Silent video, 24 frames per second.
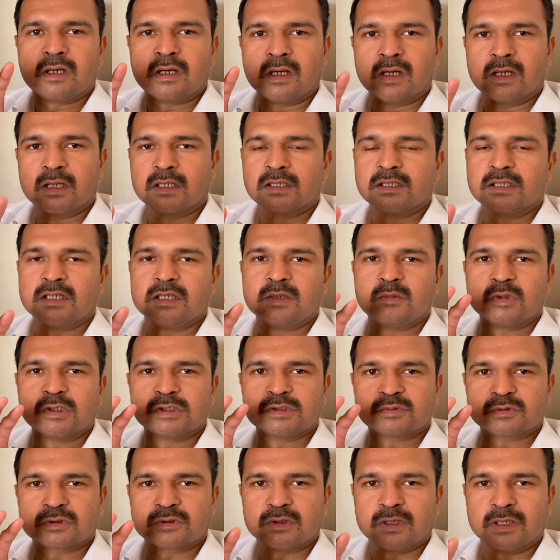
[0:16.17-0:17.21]
अगर दिल्ली पुलिस
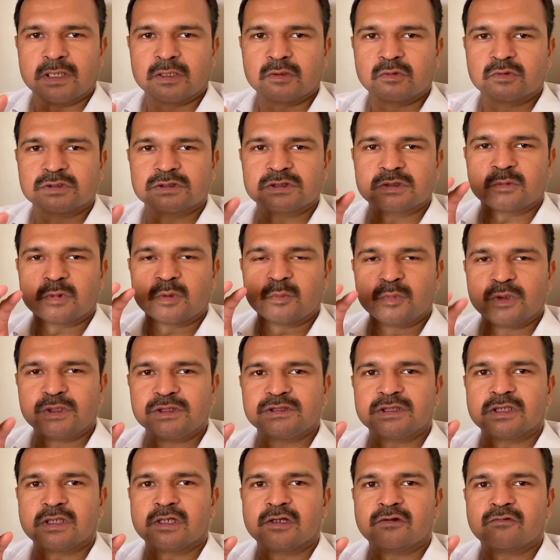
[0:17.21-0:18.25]
हेड कॉन्स्टेबल
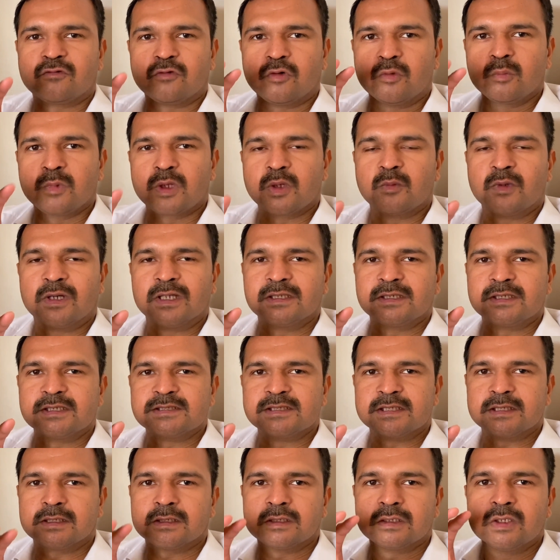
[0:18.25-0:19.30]
मिनिस्ट्रियल के फॉर्म की बात की
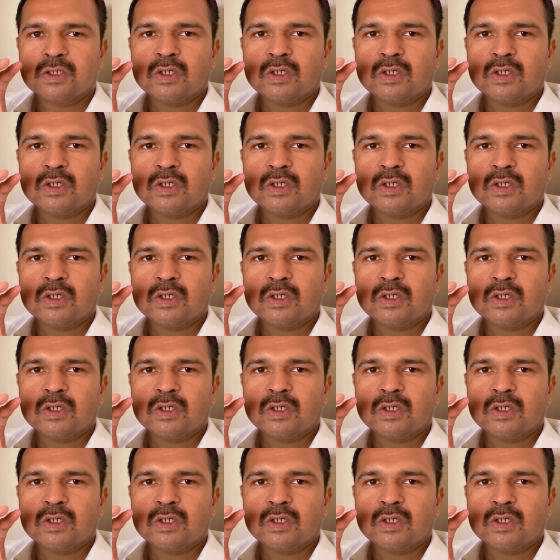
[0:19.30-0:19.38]
जाए